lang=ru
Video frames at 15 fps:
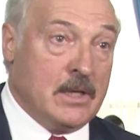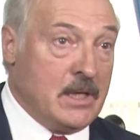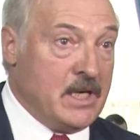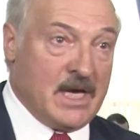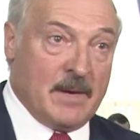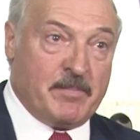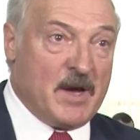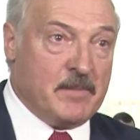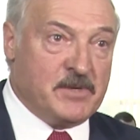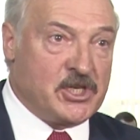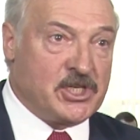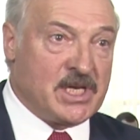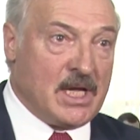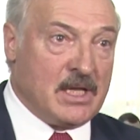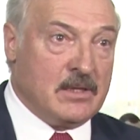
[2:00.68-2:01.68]
И я
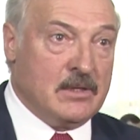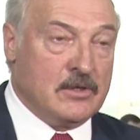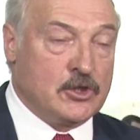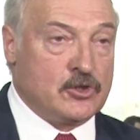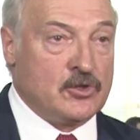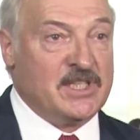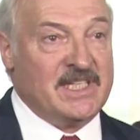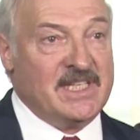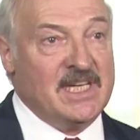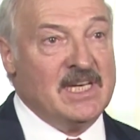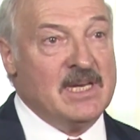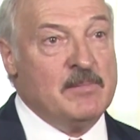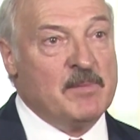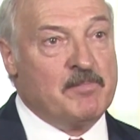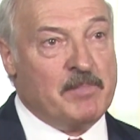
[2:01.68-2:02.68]
пообещал, что
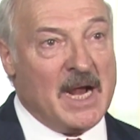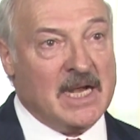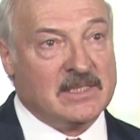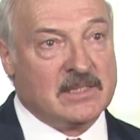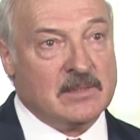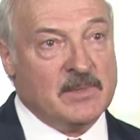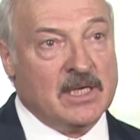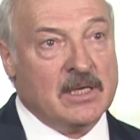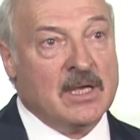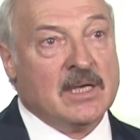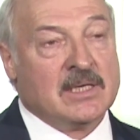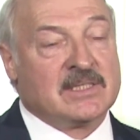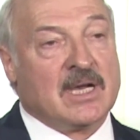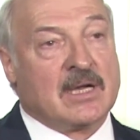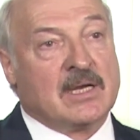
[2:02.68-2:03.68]
синими пальцами
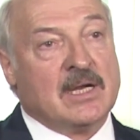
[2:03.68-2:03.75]
за